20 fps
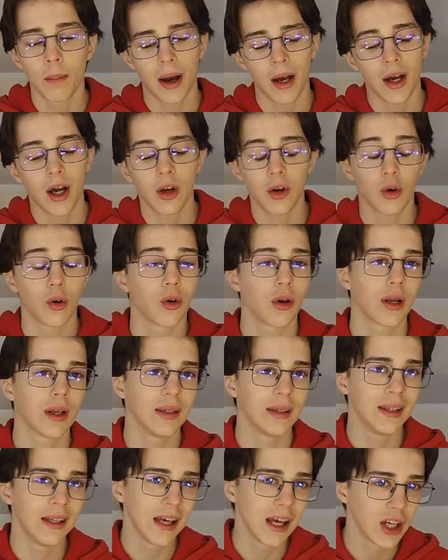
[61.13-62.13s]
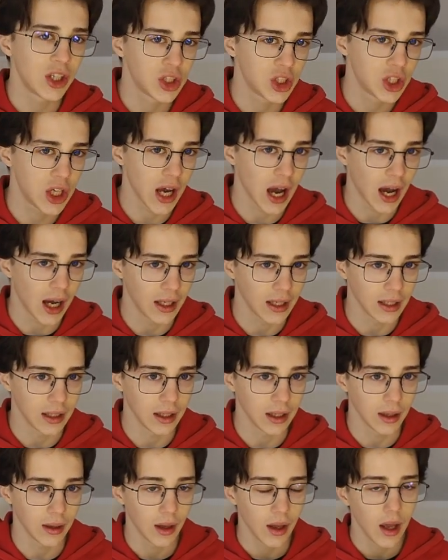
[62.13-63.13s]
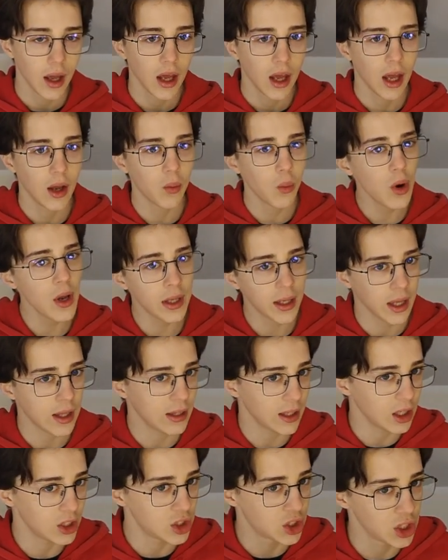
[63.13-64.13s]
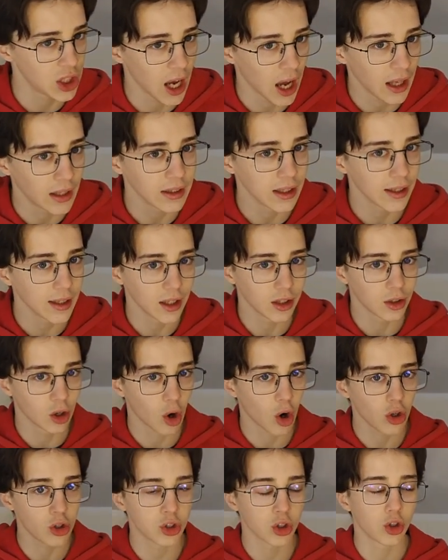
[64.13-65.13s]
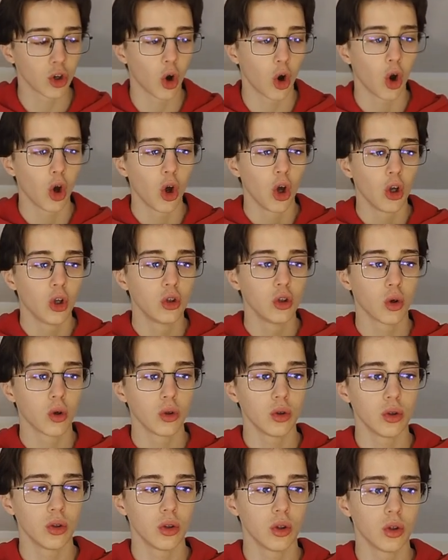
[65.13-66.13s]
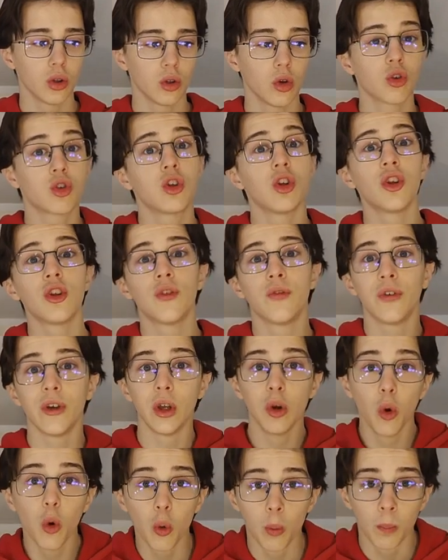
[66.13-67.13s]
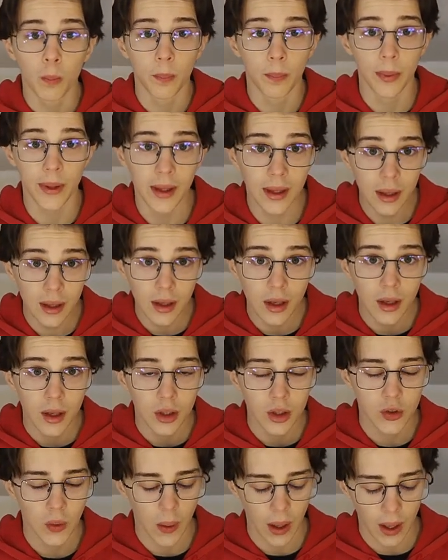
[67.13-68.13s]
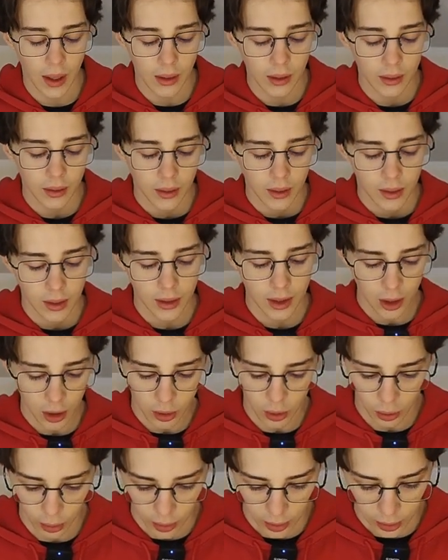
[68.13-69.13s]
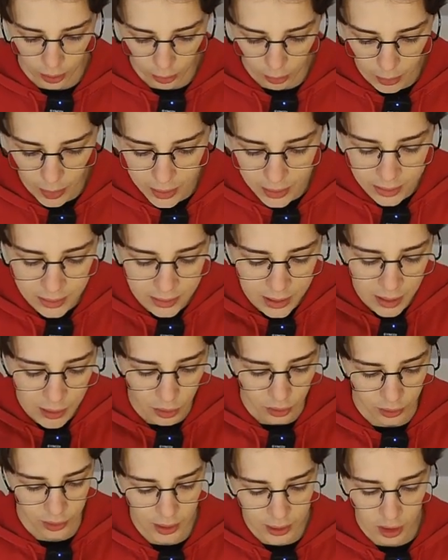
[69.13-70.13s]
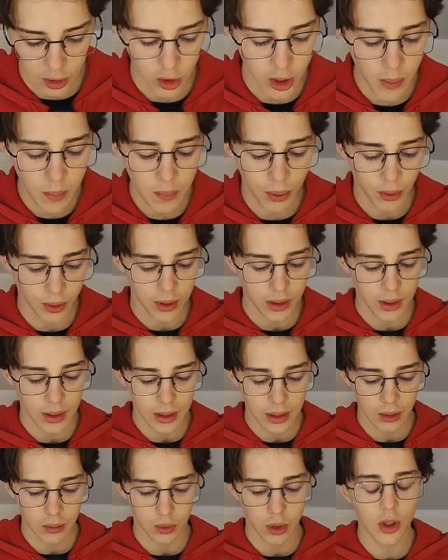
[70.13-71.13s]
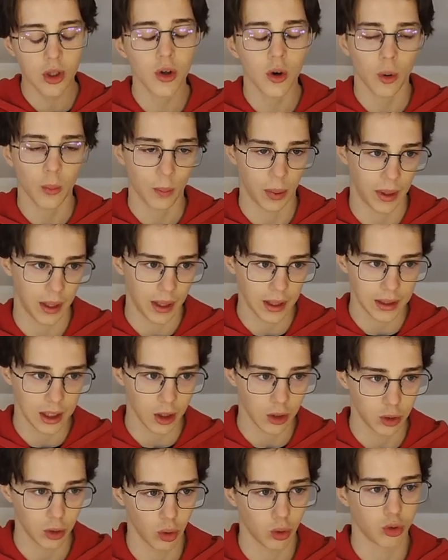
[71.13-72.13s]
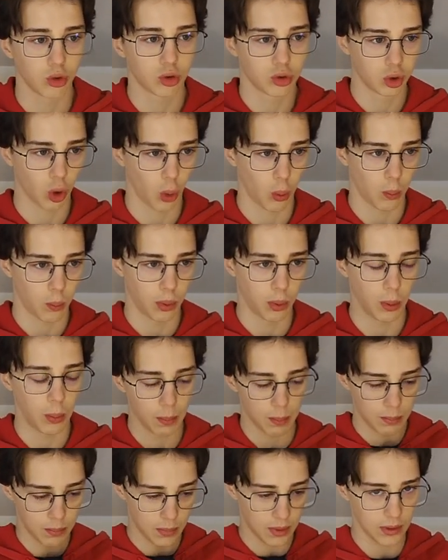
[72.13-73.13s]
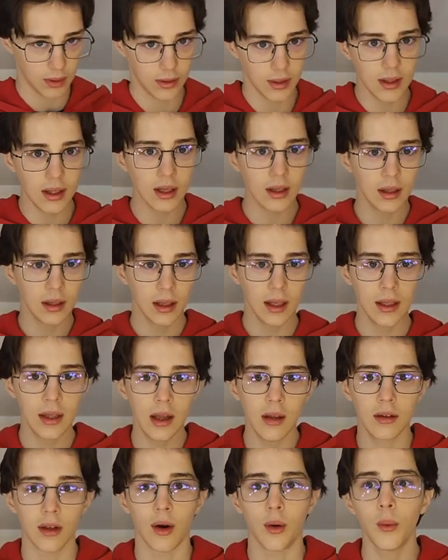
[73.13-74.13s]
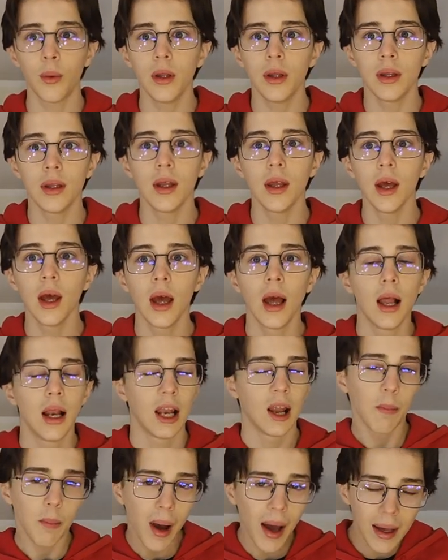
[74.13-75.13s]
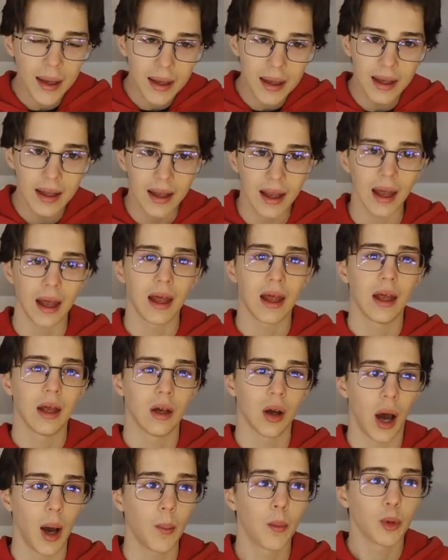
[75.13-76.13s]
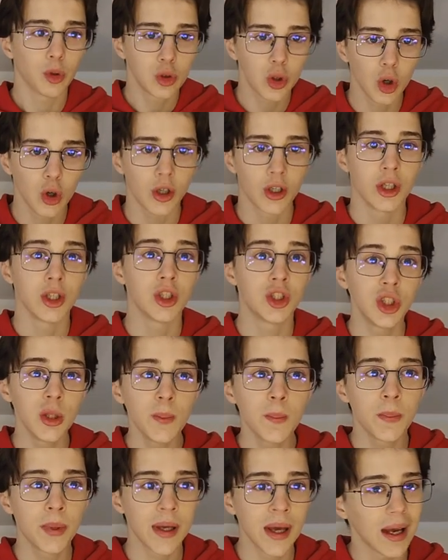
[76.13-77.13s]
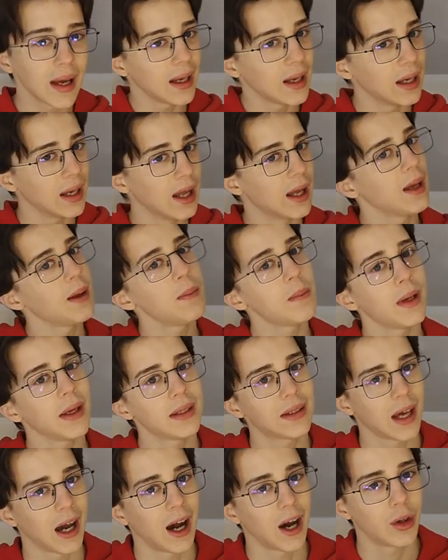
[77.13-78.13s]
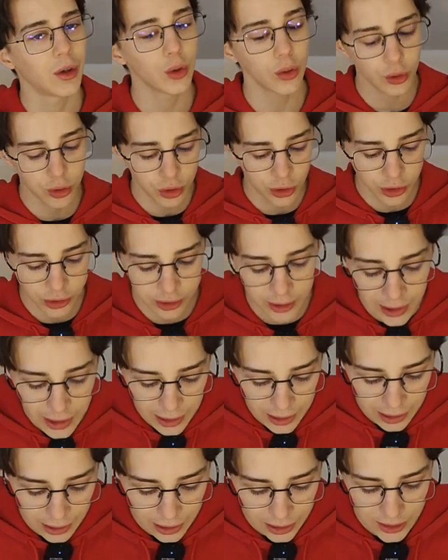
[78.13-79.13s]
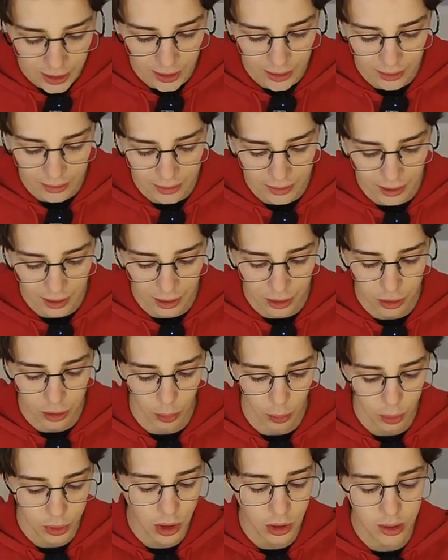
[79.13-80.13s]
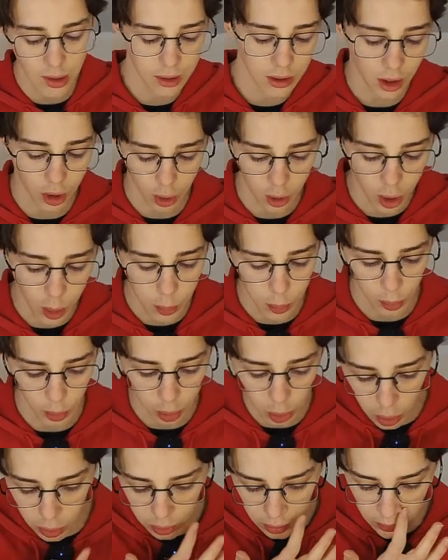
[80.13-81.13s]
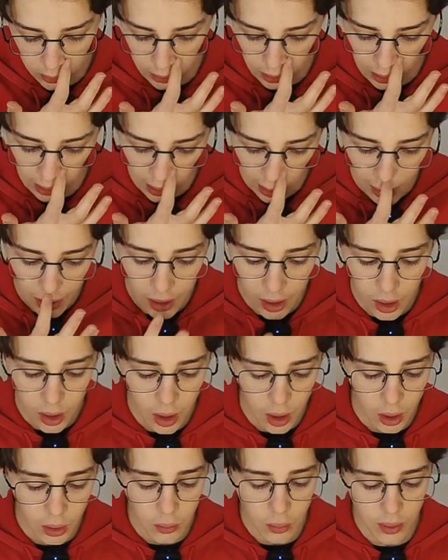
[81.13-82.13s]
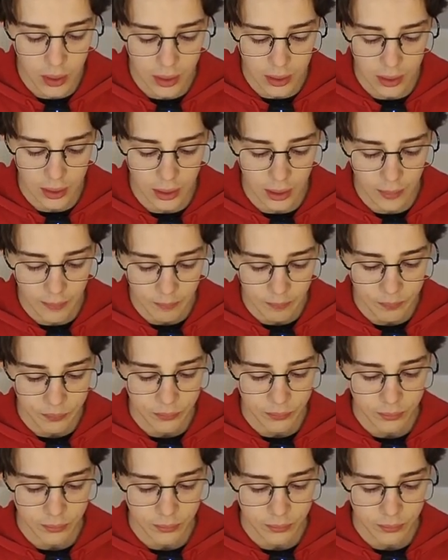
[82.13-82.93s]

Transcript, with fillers: mancano ancora 10 anni. e vuoi che in 10 anni l'idrogeno non, non si sviluppi? Cioè, dico io, ma stiamo scherzando che poi l'Unione Europea ha detto stop, benzina e diesel, quindi le macchine a motori GPL e metano, sì, c'è in senso, potranno essere ancora prodotti, quindi